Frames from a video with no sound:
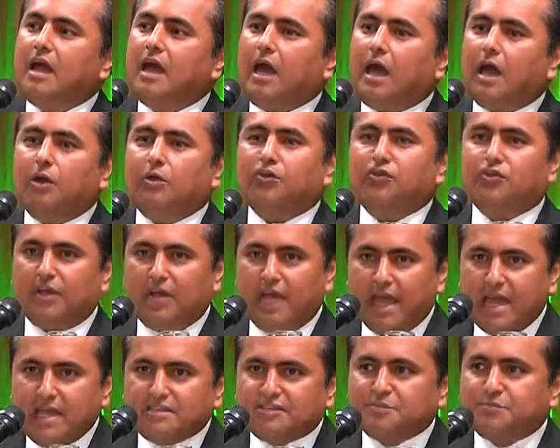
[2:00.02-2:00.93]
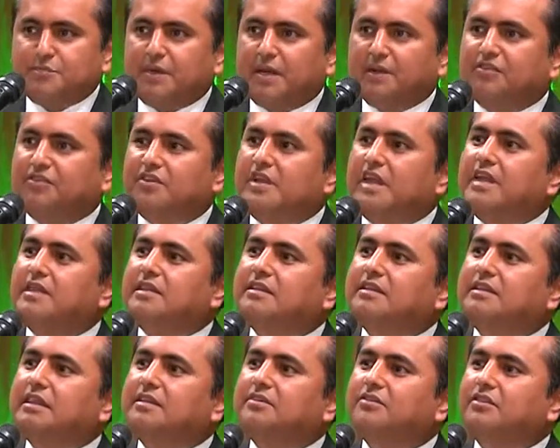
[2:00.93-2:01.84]
a los
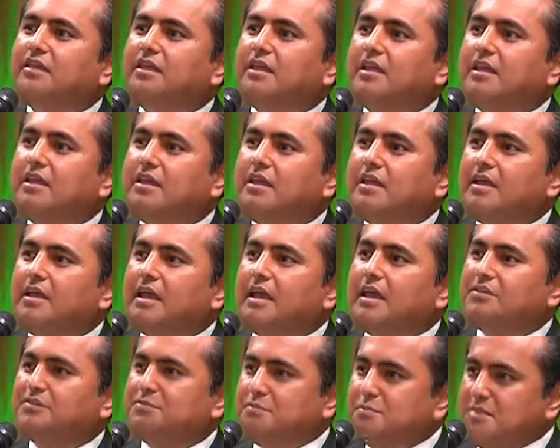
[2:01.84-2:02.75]
expresidentes, ex